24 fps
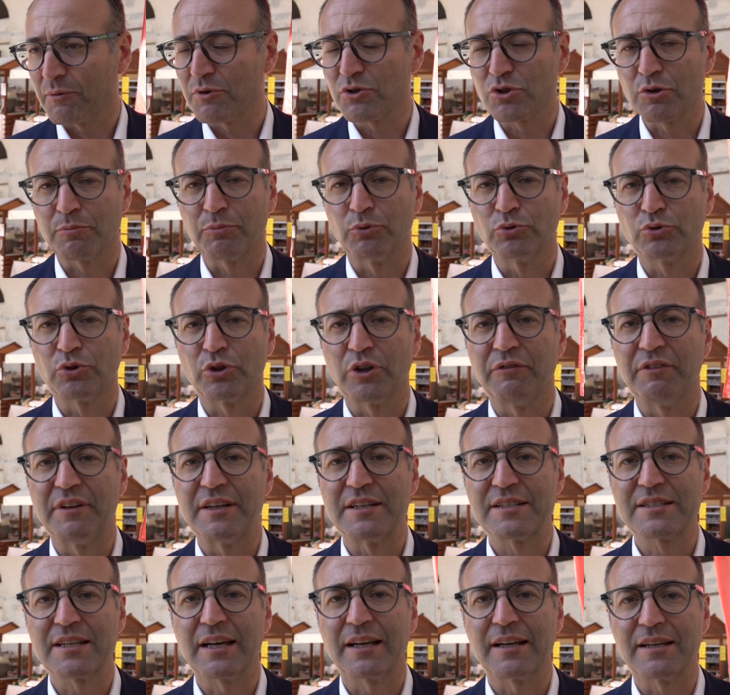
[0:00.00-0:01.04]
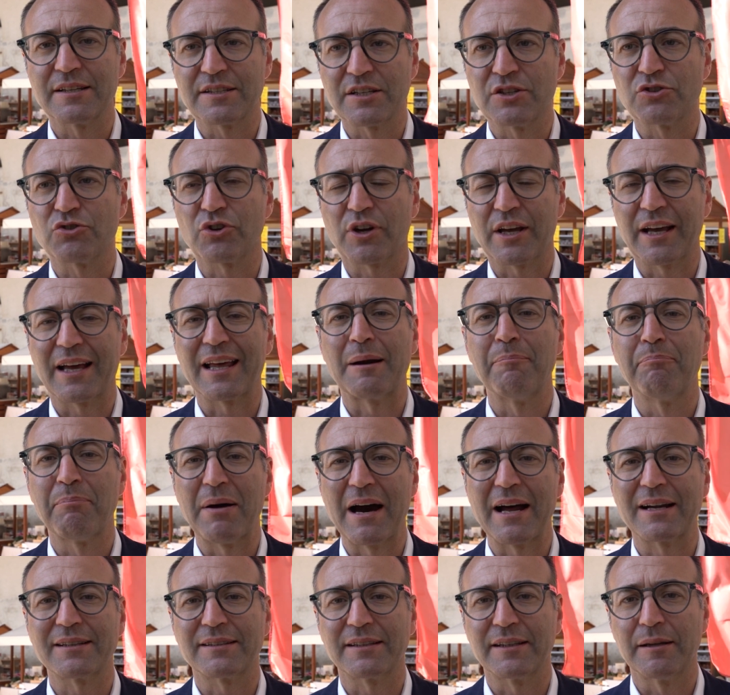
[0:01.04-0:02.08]
questo punto di vista, nel senso che gran
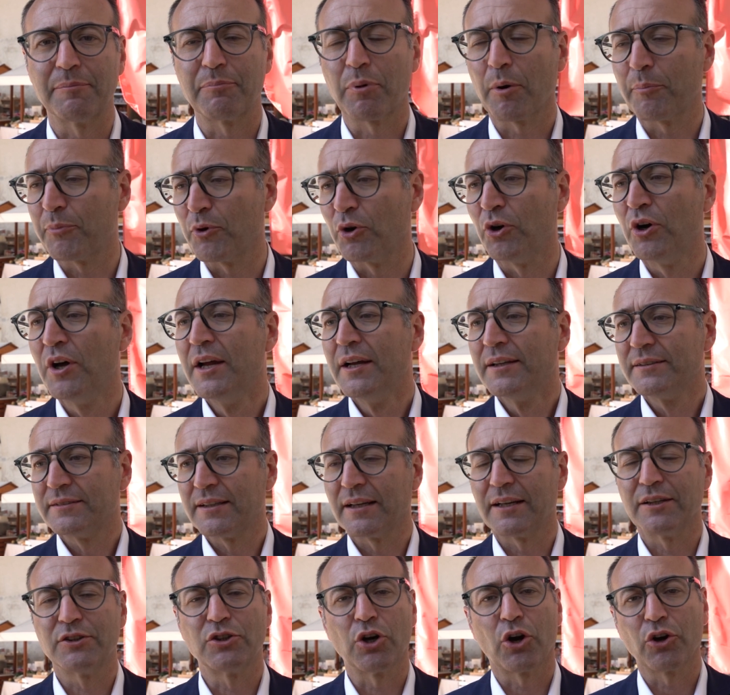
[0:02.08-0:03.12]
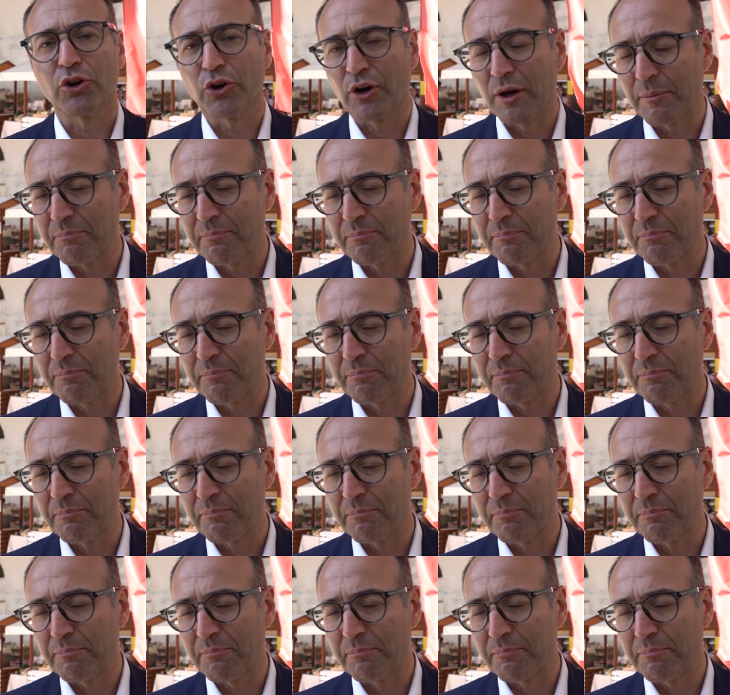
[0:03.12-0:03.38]
parte del proprio territorio,